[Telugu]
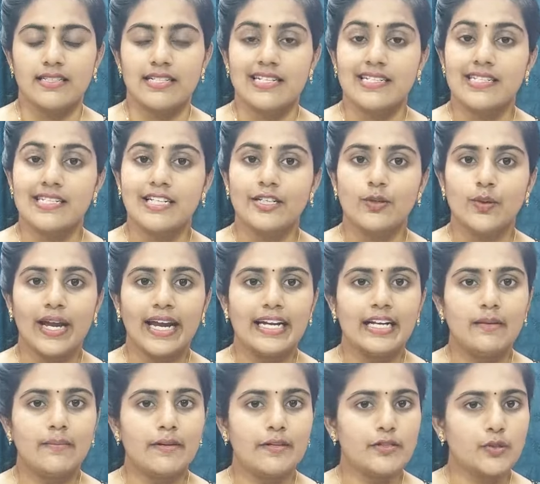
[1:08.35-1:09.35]
సిక్స్టీ టు
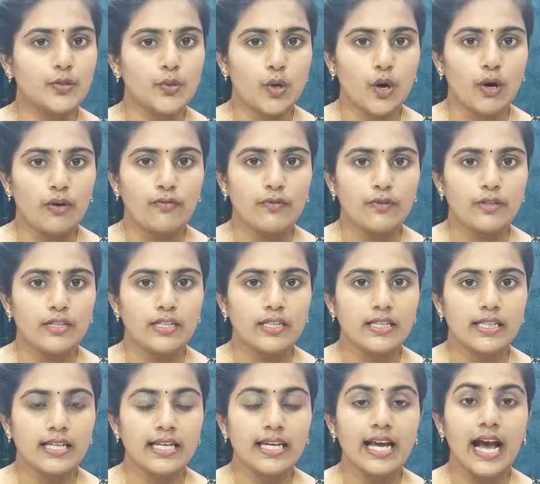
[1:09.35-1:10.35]
ఎయిటీ పర్సెంట్ ఆఫ్
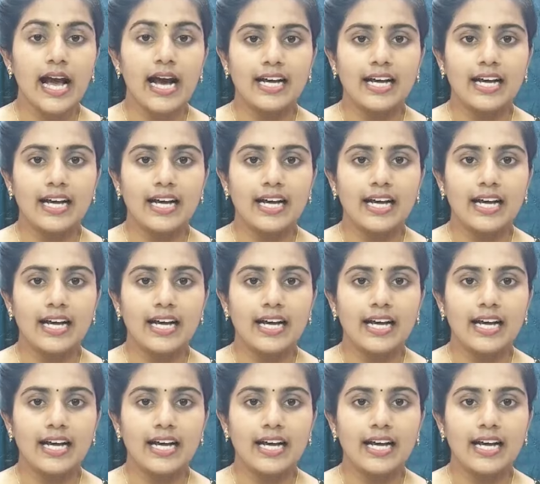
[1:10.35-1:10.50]
ఉంటుంది